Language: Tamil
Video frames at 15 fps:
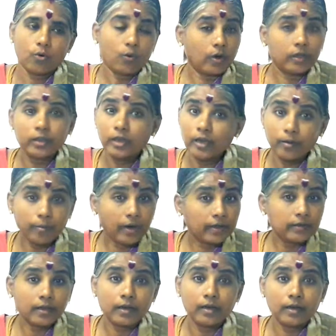குழந்தைங்க
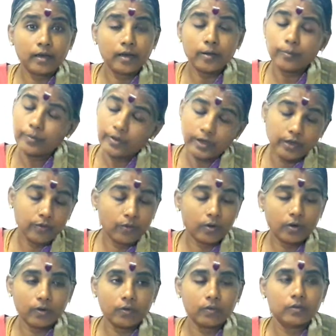மாத்திரம் இல்லை
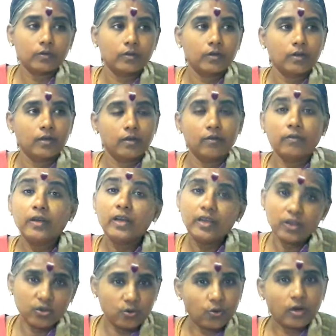பெரியவங்களும்
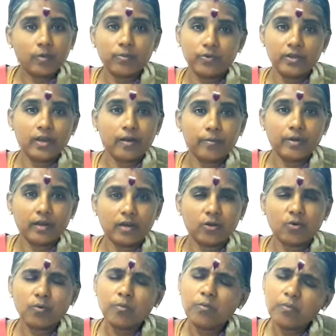வெளியும் சொல்ல முடியாமல்
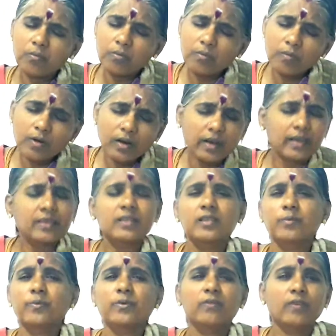ரொம்ப
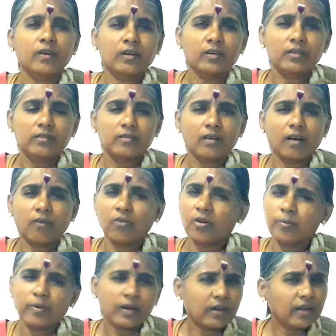கஷ்டப்படுவாங்க அவங்க
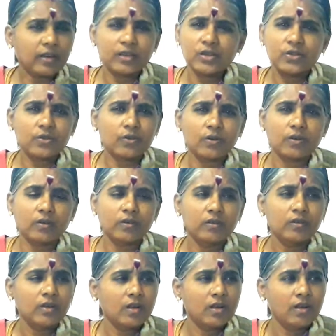படுற கஷ்டம்
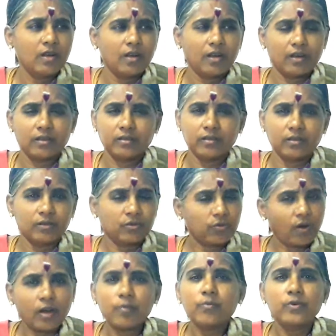அது
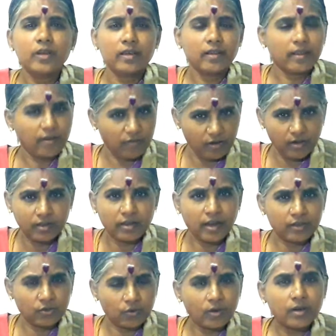சொல்ல முடியாது அது அவங்களுக்கு
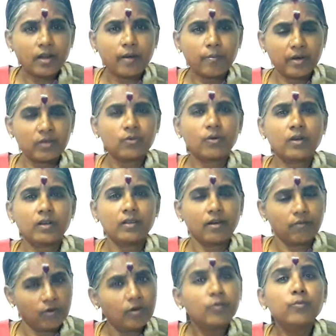நான் சொல்கிறேன் அம்மா சொல்கிறது
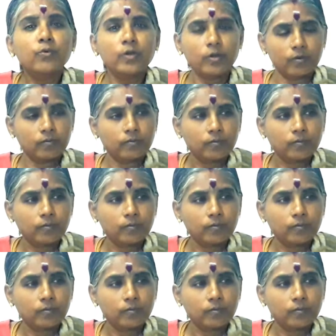அவங்களுக்கு புரியும்